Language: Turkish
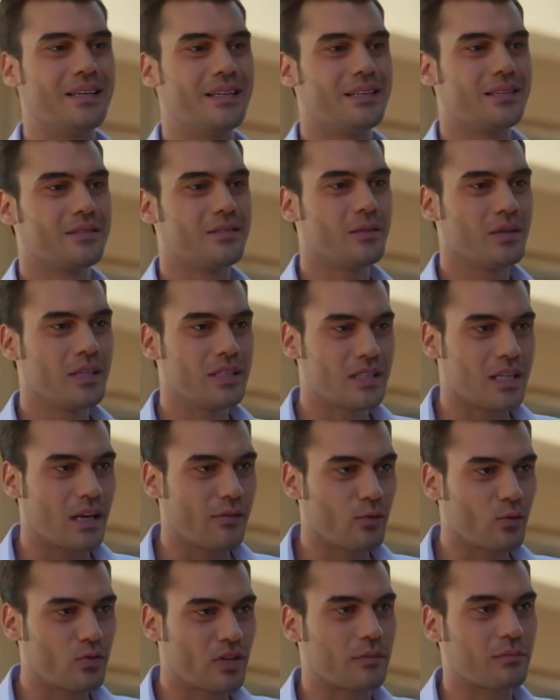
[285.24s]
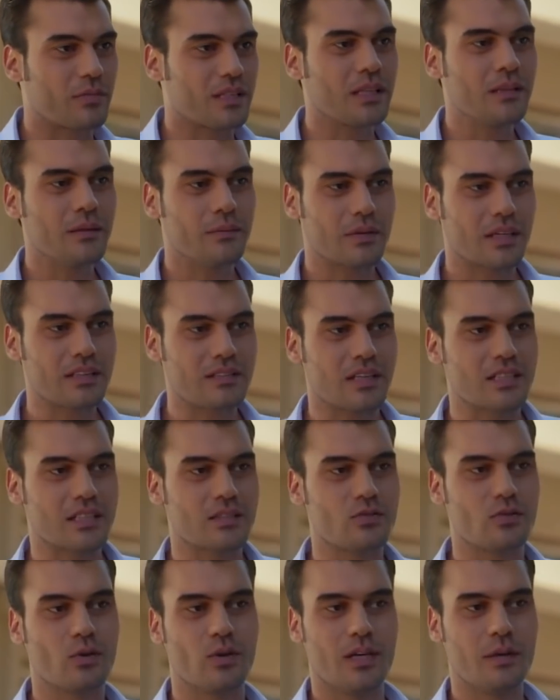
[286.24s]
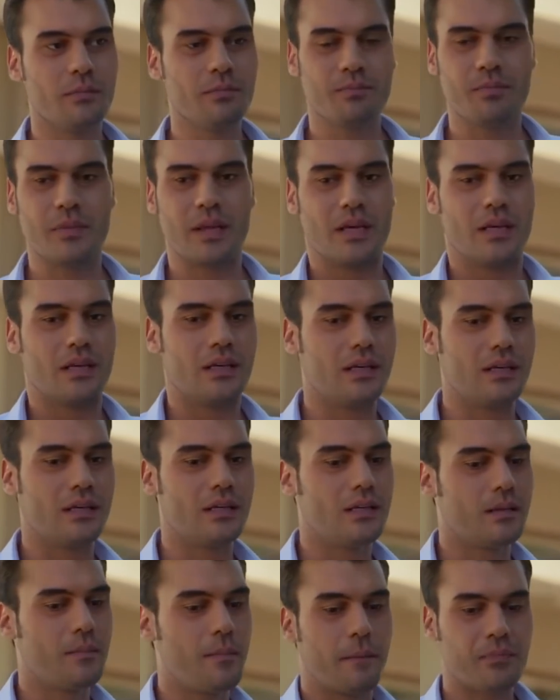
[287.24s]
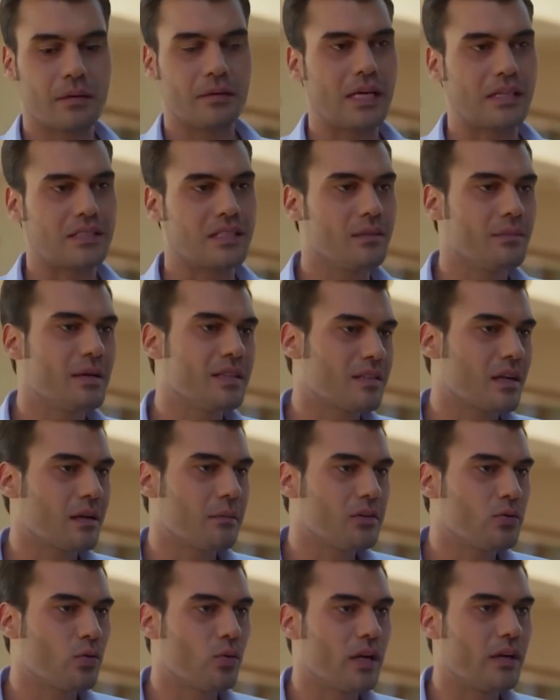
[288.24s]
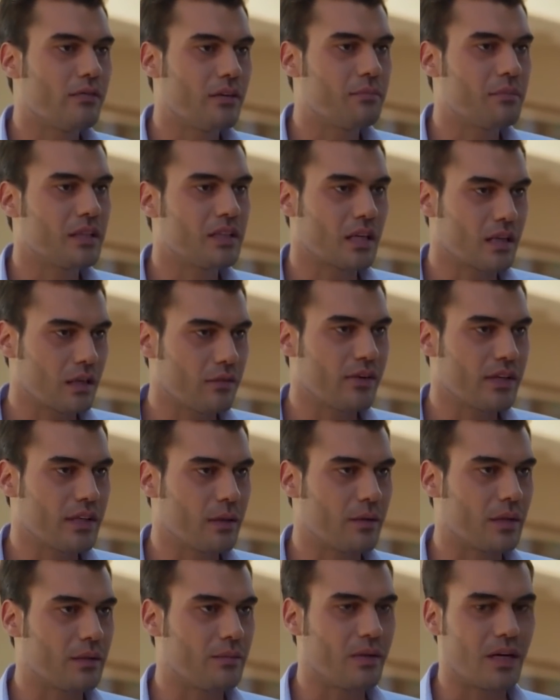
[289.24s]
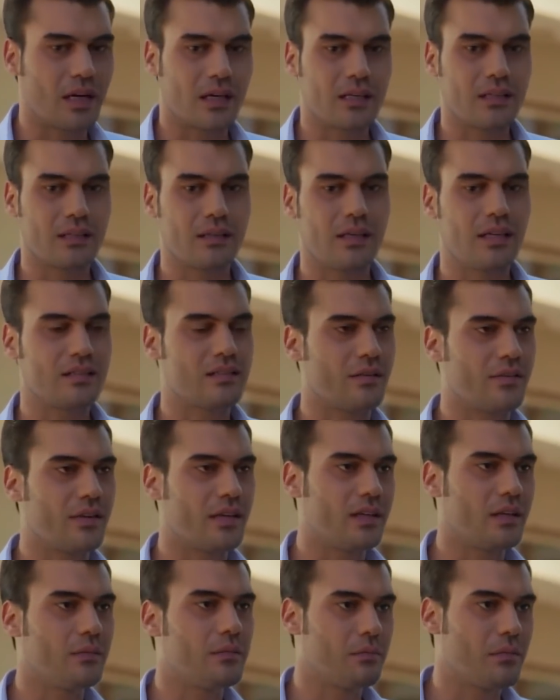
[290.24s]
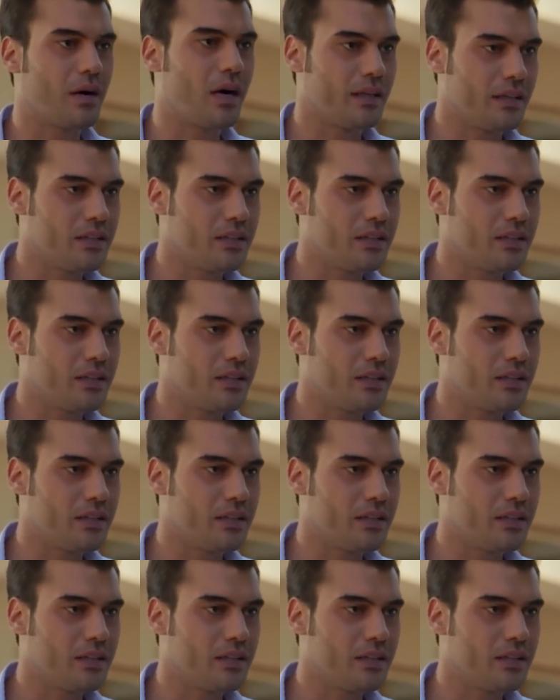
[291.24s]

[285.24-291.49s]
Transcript: Ee, hiç lafı uzatmadan kısacık söyleyeyim. Ee, ya şimdi ben sana bir türlü evlenme teklif edemedim ya. Her seferinde bir